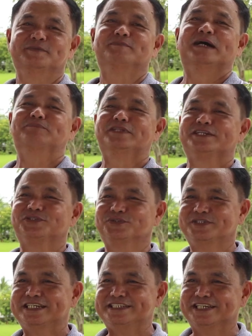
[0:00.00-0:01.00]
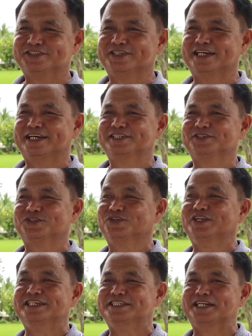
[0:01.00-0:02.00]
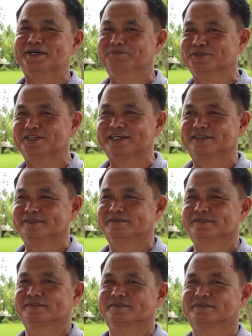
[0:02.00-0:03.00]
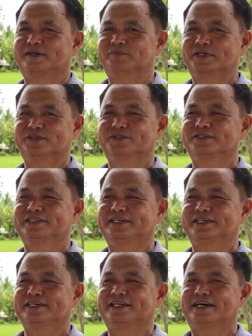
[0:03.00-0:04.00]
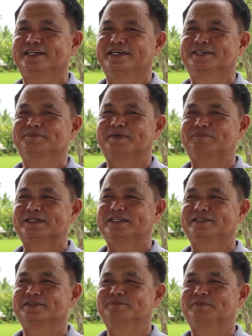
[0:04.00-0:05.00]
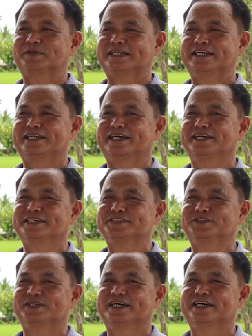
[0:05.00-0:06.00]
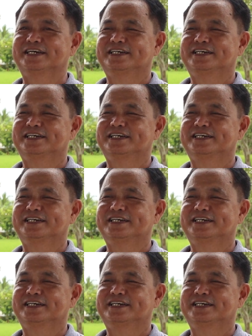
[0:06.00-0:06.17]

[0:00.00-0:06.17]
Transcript: After two days, eh, ito na, totoo na yung sinabi ko na, aming konti, wala na, papat papatay na nga sa wala.